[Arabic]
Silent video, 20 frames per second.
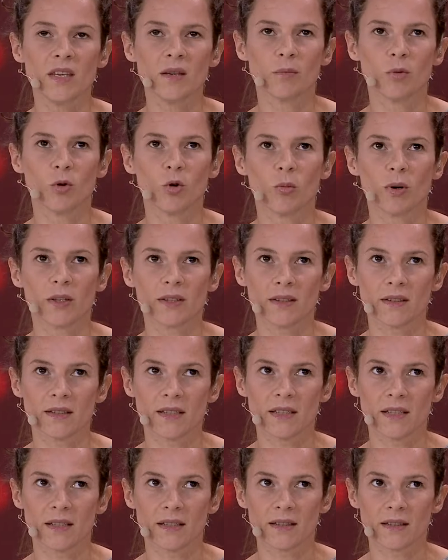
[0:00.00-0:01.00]

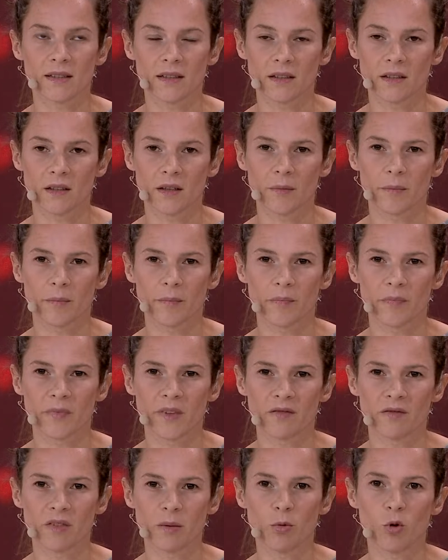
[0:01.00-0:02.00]
ففي فترة
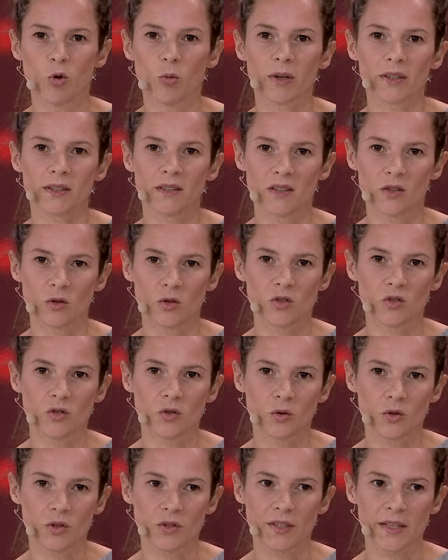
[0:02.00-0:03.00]
معينة أصبح
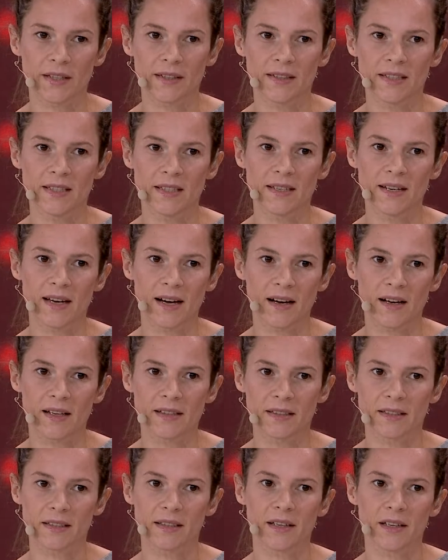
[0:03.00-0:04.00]
هناك اهتمام
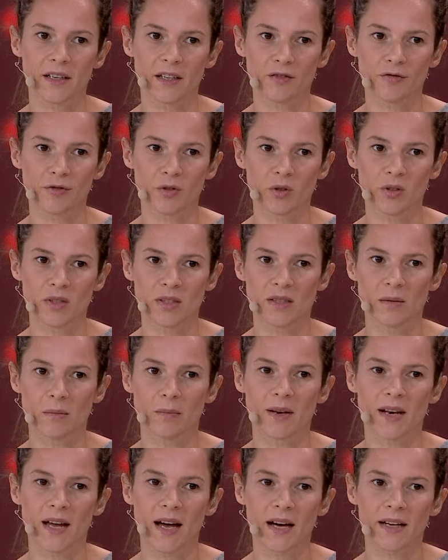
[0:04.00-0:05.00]
متزايد
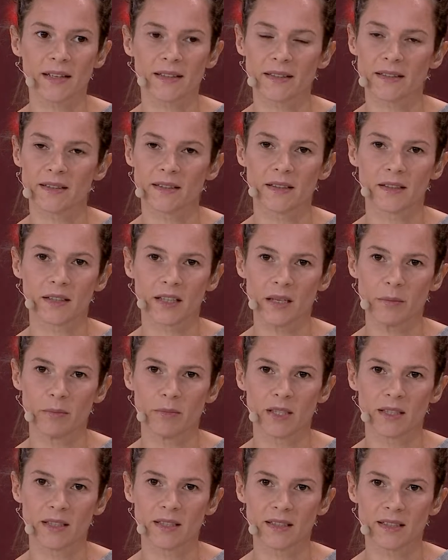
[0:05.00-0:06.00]
وهل
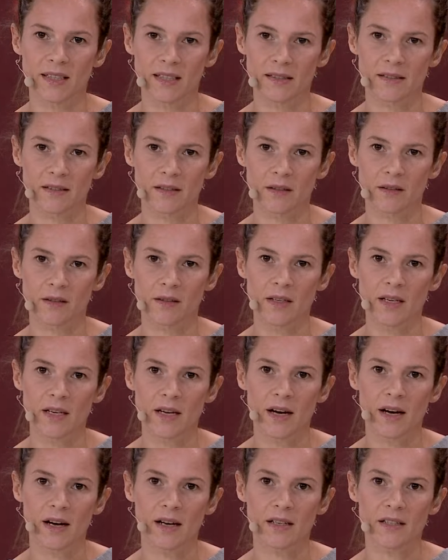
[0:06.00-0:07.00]
هناك
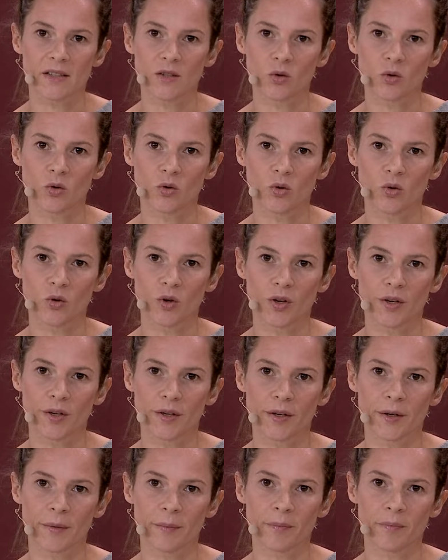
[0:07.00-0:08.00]
اهتمام
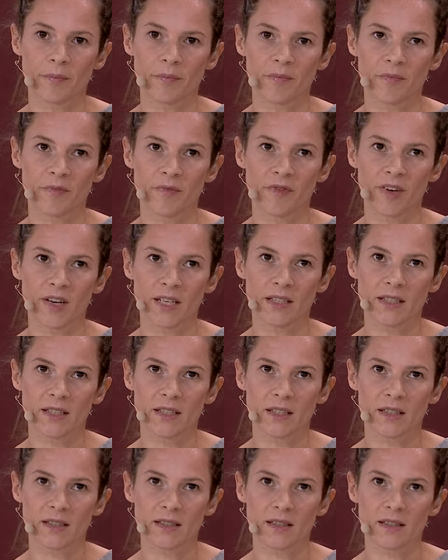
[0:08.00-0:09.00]
مستدام
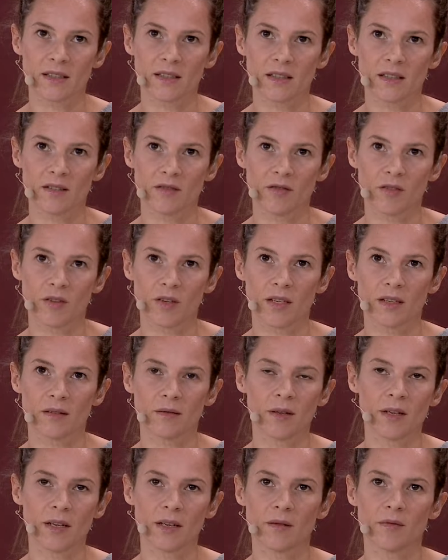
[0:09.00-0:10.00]
إذا كان
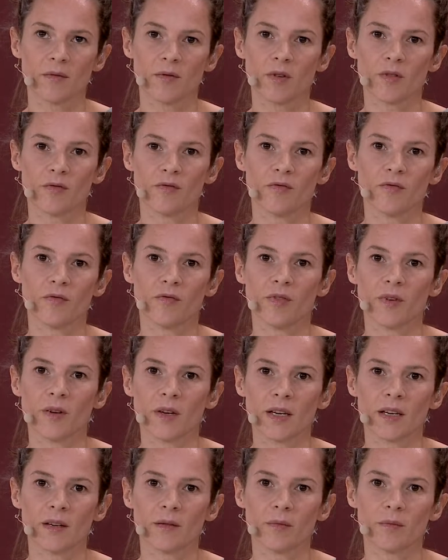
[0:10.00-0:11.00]
الاهتمام
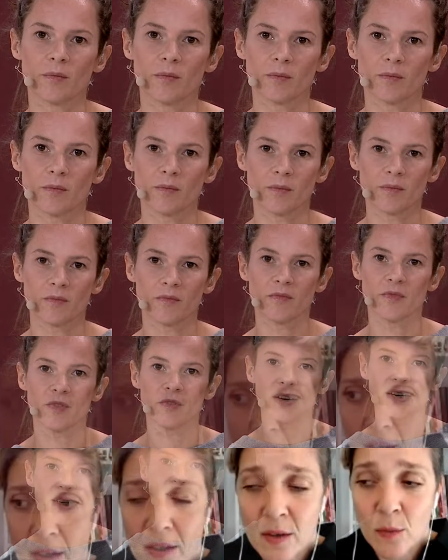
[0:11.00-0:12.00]
ينبع من
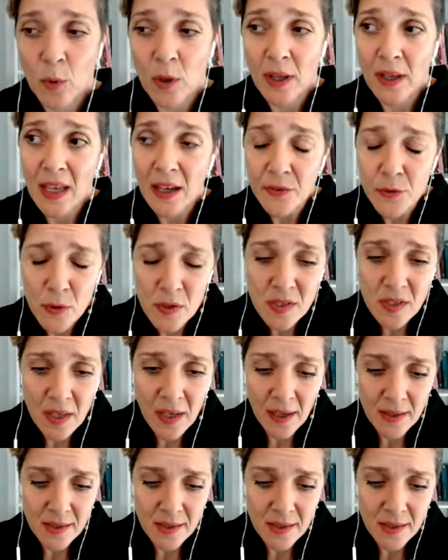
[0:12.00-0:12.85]
الأخبار